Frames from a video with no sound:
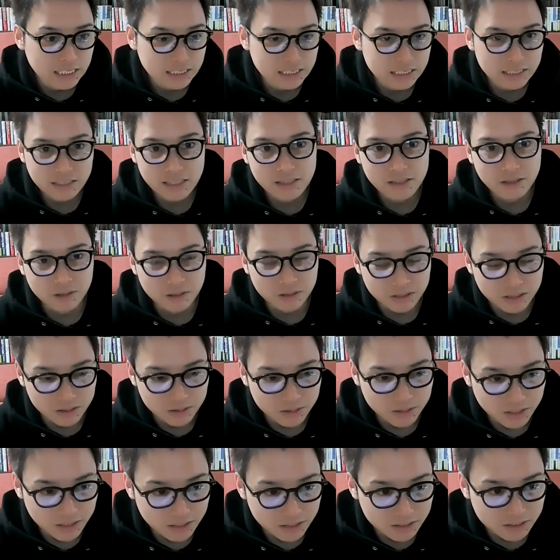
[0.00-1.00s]
新機能って
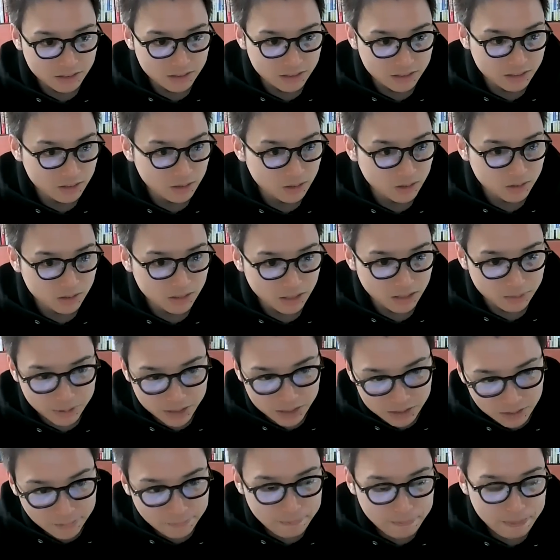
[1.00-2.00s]
いうのが実装され
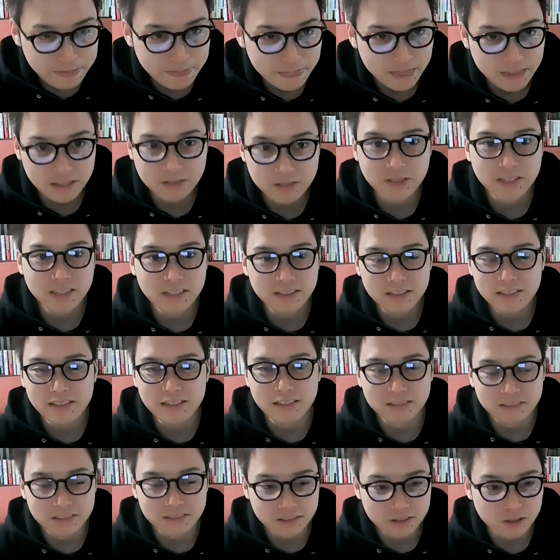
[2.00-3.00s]
ました。で、それが
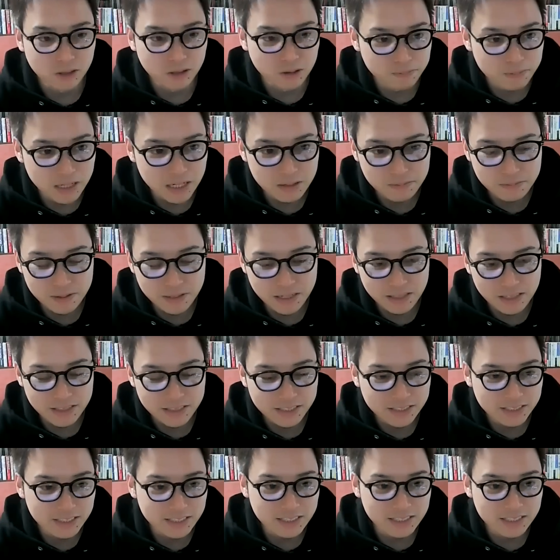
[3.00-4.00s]
何かっていうと、
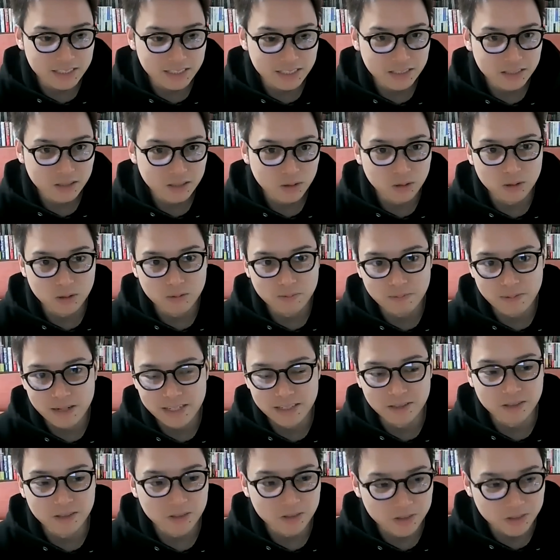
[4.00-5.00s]
パープレキシティ
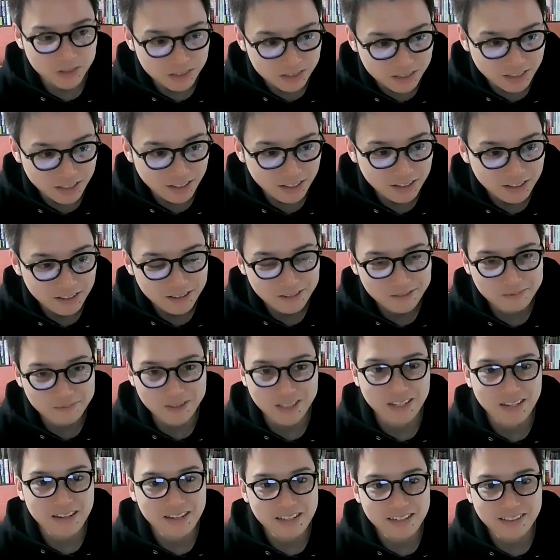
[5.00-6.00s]
コーパイロットですね。
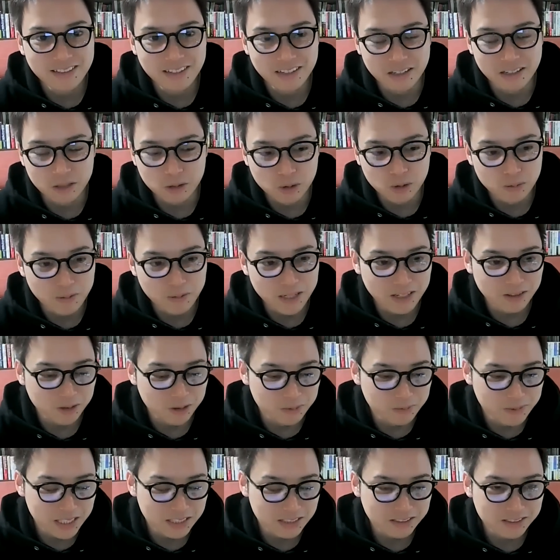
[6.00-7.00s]
まあ最近なんか
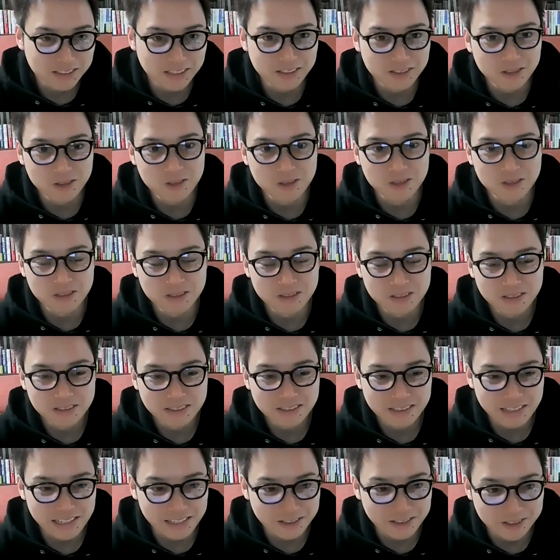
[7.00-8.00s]
コーパイロットめちゃくちゃよく
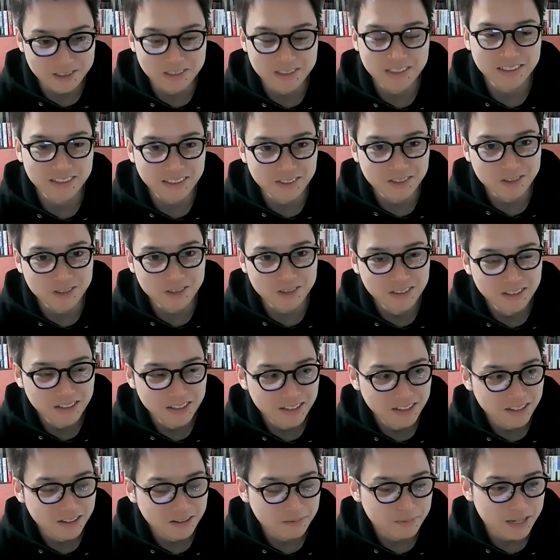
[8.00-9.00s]
聞くんですけど、
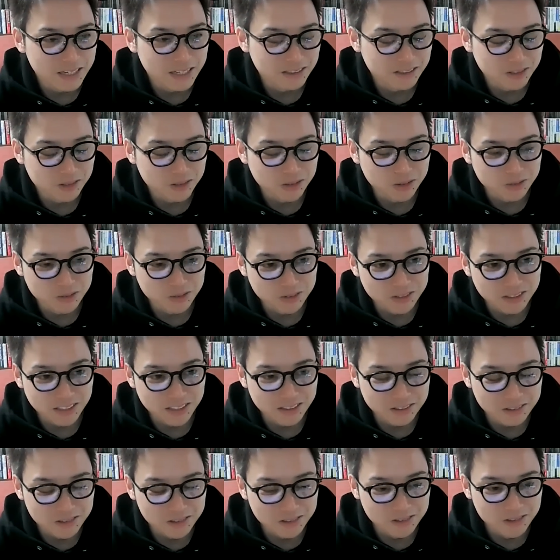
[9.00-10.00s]
マイクロソフト
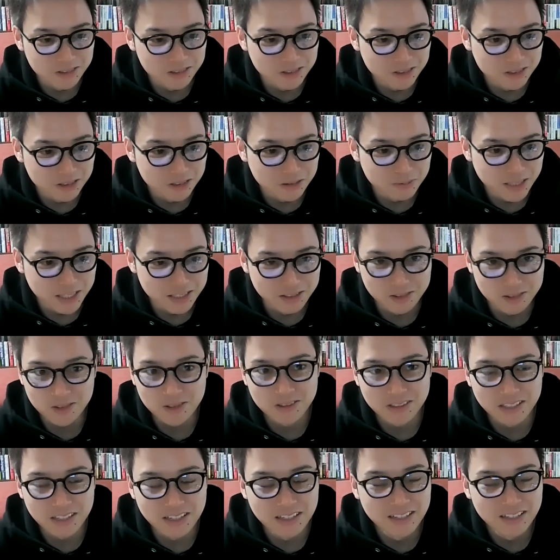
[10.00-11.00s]
365
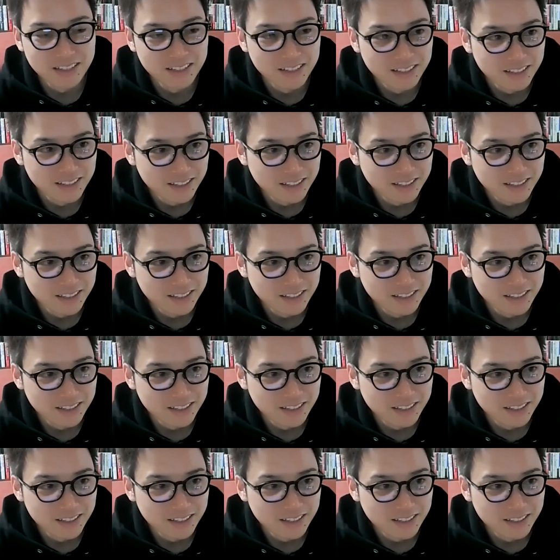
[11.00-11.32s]
コーパイロットとか、